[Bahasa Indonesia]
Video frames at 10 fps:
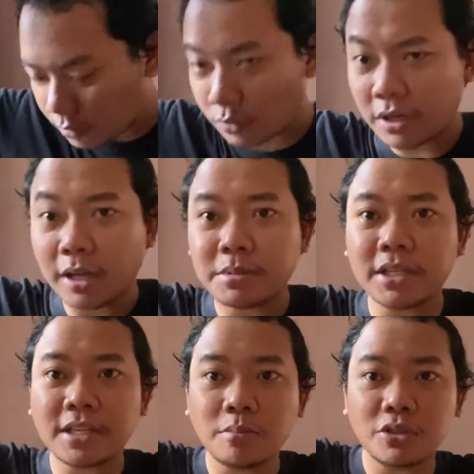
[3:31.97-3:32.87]
Oh ini nggak bisa
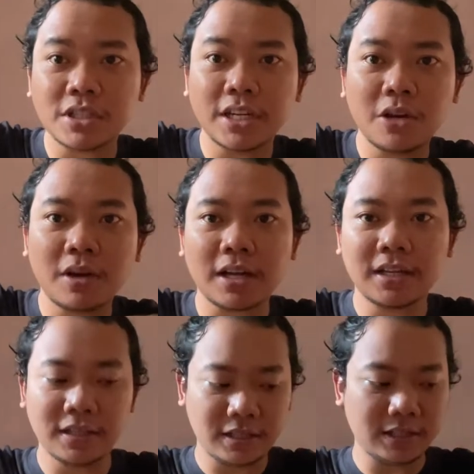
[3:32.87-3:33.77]
dicabut segini doang.
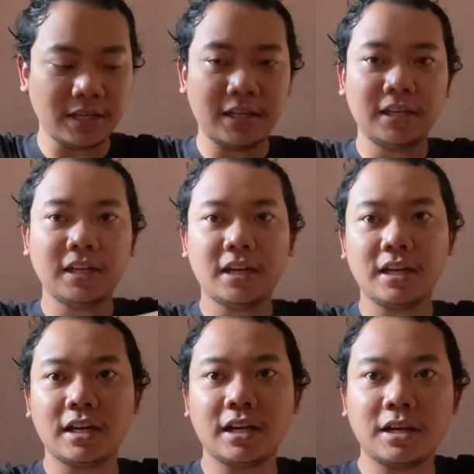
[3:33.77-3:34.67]
Jadi ini
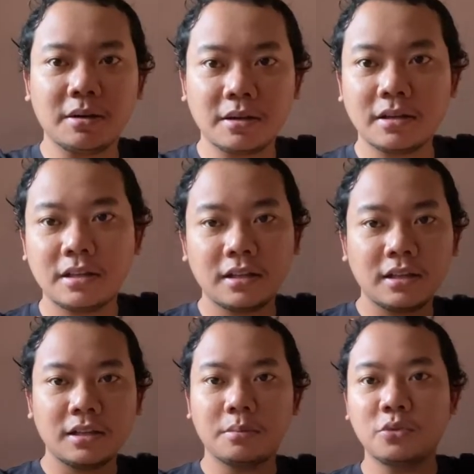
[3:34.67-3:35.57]
ada
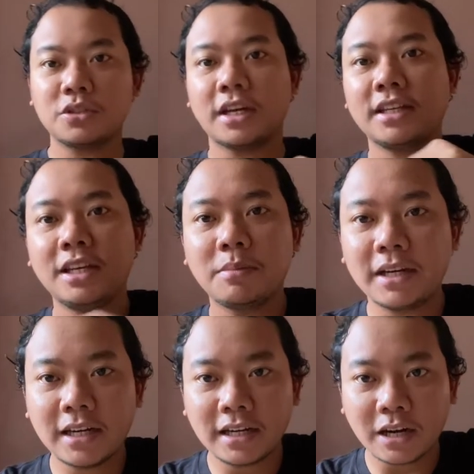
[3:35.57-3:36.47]
busanya di
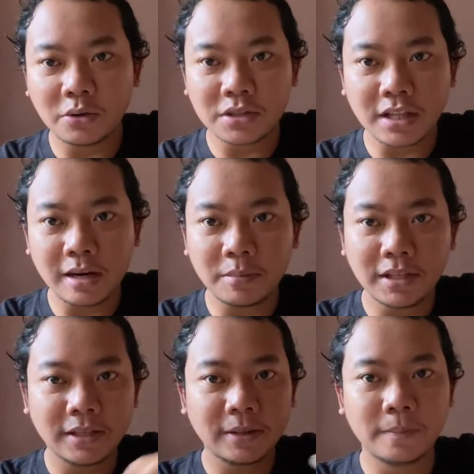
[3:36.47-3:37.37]
bagian kardus
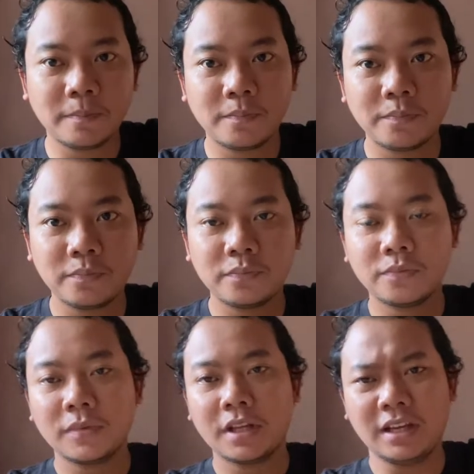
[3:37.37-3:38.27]
dalamnya.
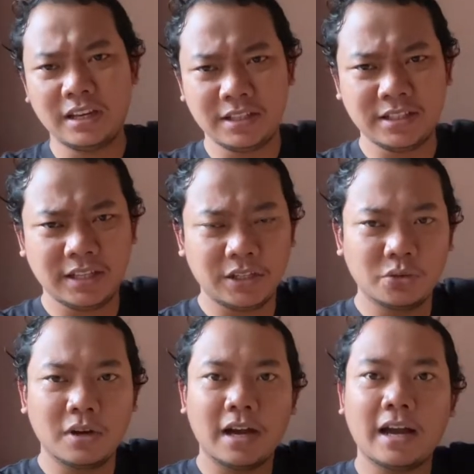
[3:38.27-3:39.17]
Di sini
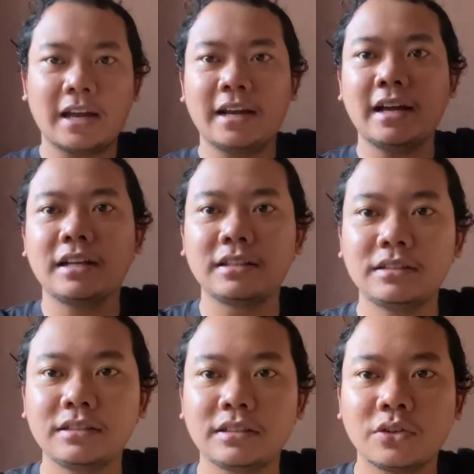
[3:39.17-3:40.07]
juga ada.
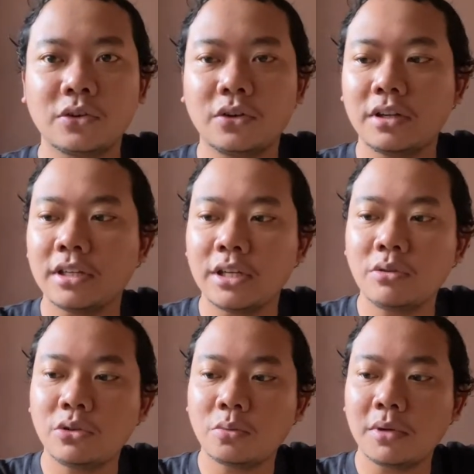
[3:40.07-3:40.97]
Tuh. Jadi
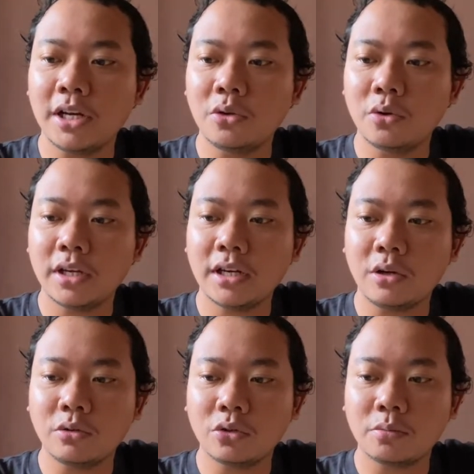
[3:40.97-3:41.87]
untuk melindungi
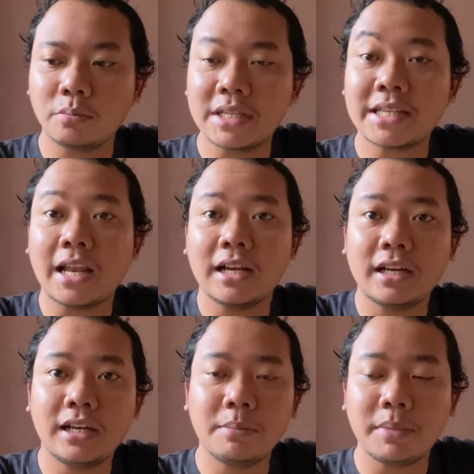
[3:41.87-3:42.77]
kalau untuk
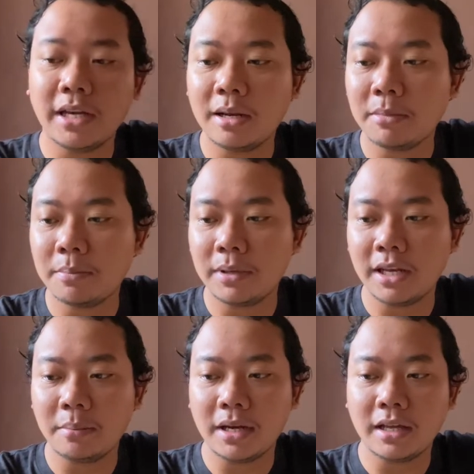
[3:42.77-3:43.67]
misalkan ini
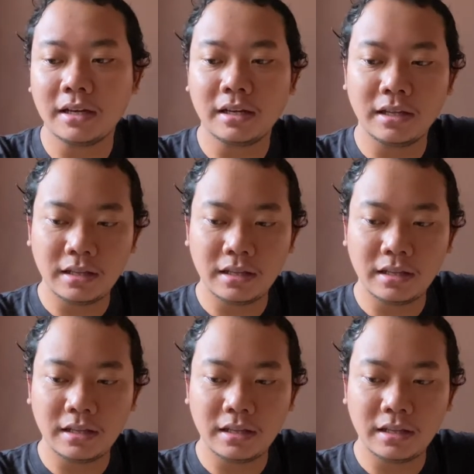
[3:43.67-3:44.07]
pengiriman-pengiriman